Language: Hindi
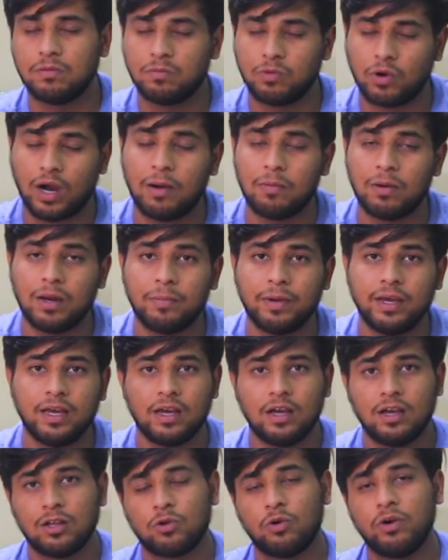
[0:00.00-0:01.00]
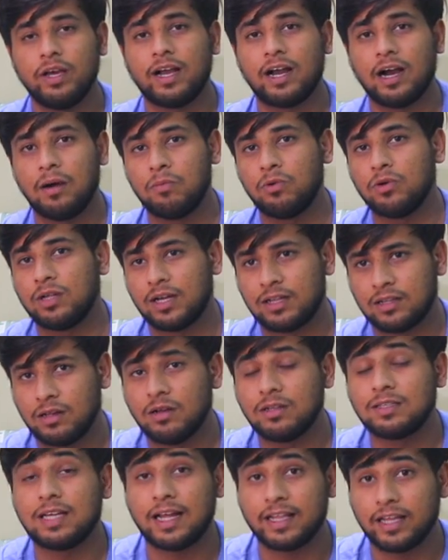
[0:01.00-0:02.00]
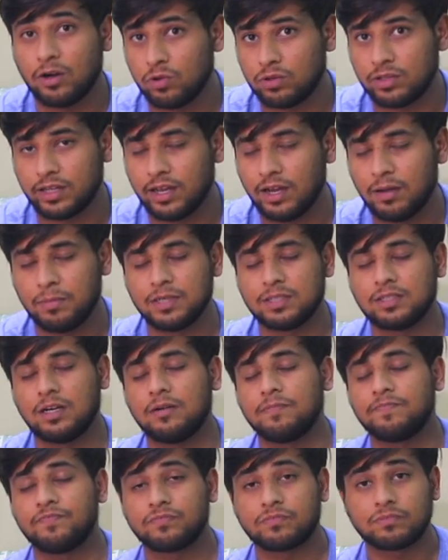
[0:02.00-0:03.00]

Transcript: मुकाबले में थोड़ी कम हो जाती ज़्यादा होती है हमेशा